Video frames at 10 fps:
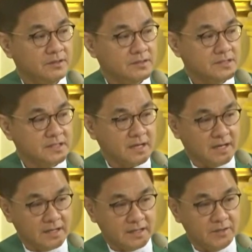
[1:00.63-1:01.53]
sa
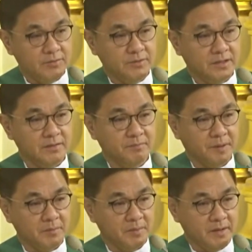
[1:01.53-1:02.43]
araw ng
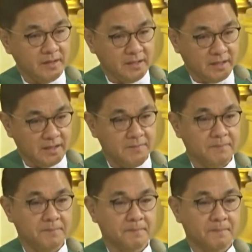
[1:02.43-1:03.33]
pamamahinga.
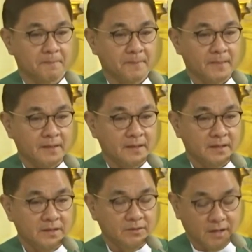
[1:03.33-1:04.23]

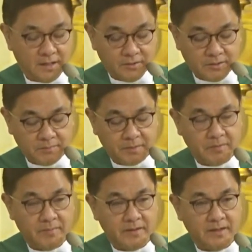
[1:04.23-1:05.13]
Yung araw ng
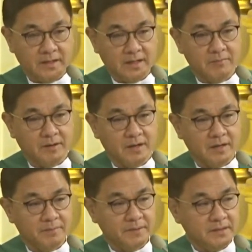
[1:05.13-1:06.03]
pamamahinga, mga
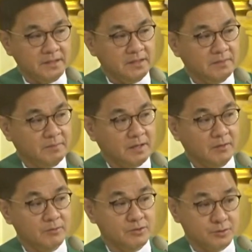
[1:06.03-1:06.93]
kapatid ng mga
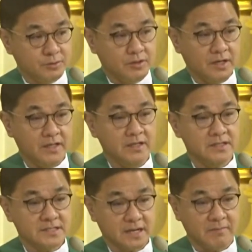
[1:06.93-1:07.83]
Hudyo, ay
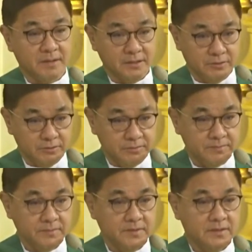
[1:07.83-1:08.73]
Sabado.
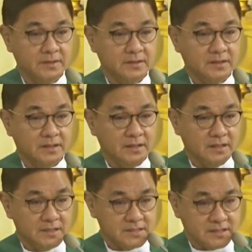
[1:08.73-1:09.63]

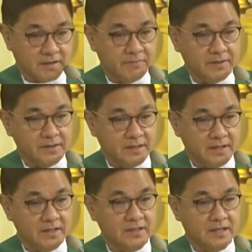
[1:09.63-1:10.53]
Sabbath
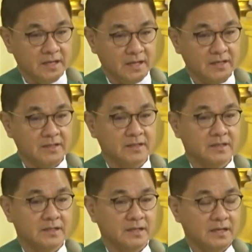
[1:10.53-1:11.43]
day nila
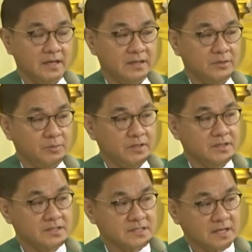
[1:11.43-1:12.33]
ay
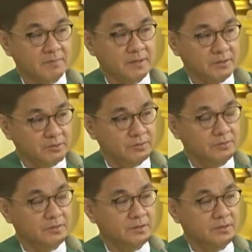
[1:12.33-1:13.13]
tuwing Sabado.